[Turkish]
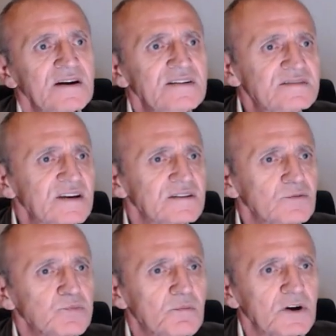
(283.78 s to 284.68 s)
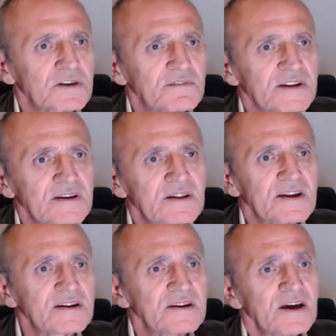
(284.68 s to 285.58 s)
Lise diplomalı
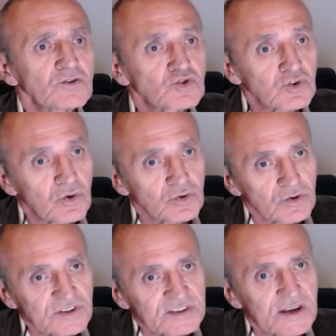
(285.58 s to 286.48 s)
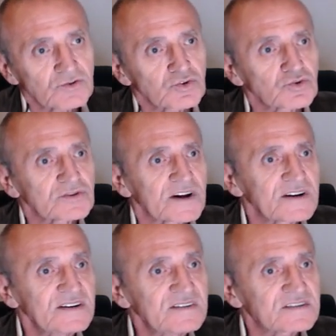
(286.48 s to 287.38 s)
velilerin çoğunun ise
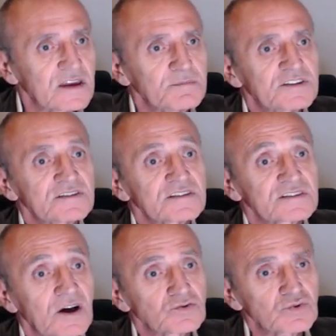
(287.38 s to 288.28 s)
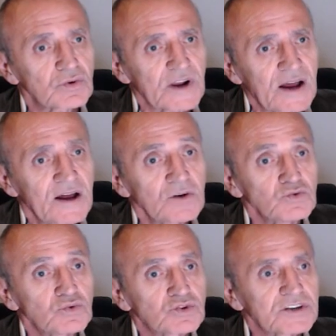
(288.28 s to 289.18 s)
çocuklarının liseyi bitirdikten sonra
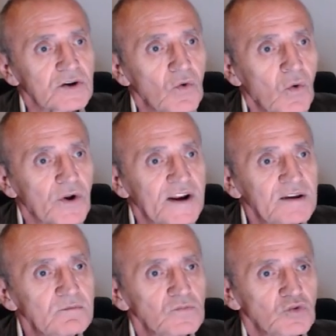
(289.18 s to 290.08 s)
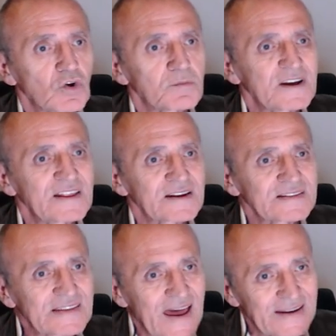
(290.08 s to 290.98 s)
yüksek öğrenim
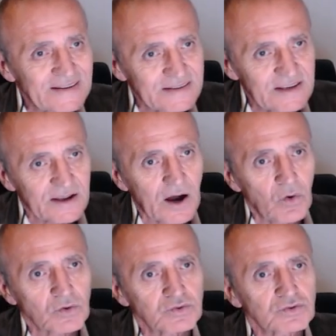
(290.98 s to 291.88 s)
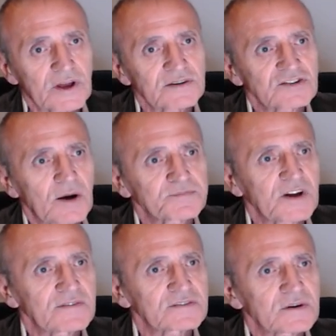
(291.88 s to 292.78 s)
görmelerinden yana olduğu da
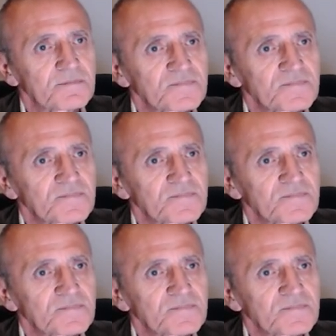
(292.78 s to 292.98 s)
saptandı.